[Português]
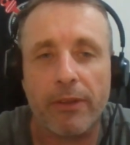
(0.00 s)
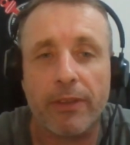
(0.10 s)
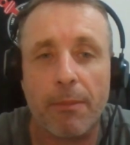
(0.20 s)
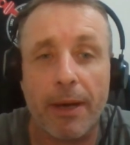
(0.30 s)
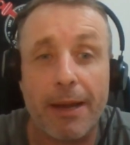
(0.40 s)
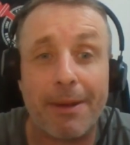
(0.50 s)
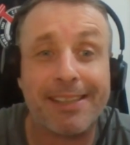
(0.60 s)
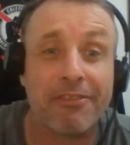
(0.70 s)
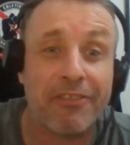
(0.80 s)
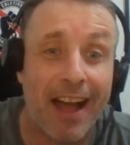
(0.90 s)
de semana,
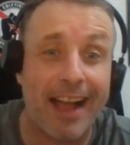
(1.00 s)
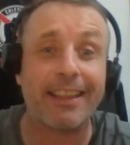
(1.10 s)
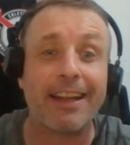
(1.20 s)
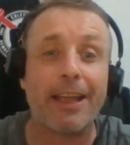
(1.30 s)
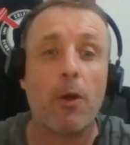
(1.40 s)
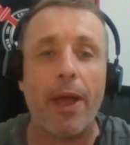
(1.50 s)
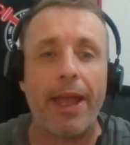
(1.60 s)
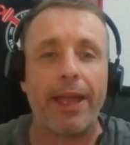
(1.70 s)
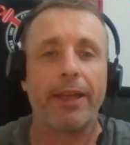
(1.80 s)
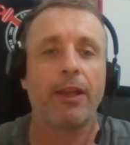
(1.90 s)
mas Wagner e
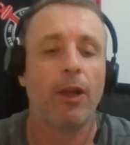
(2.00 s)
Huey